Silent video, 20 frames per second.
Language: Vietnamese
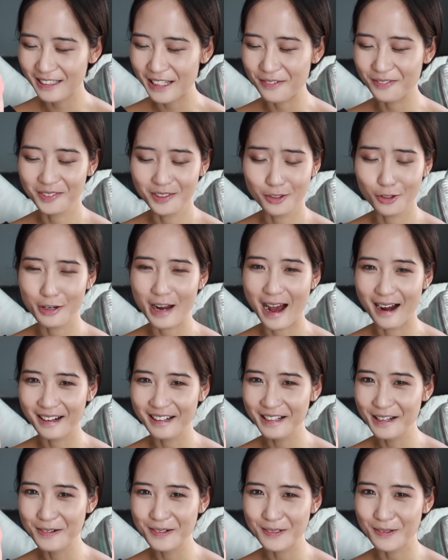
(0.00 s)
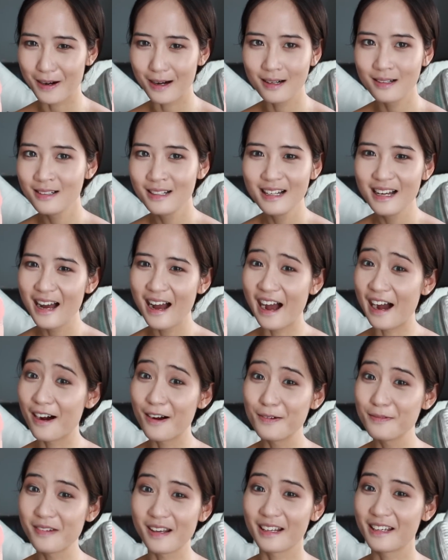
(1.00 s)
tại vì nó đáng yêu quá, Hà
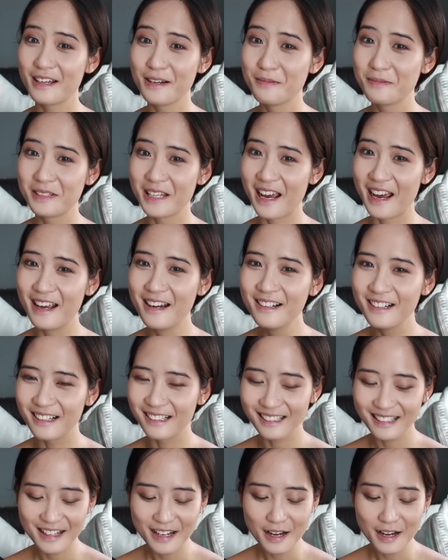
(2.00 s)
không thể kiềm chế được.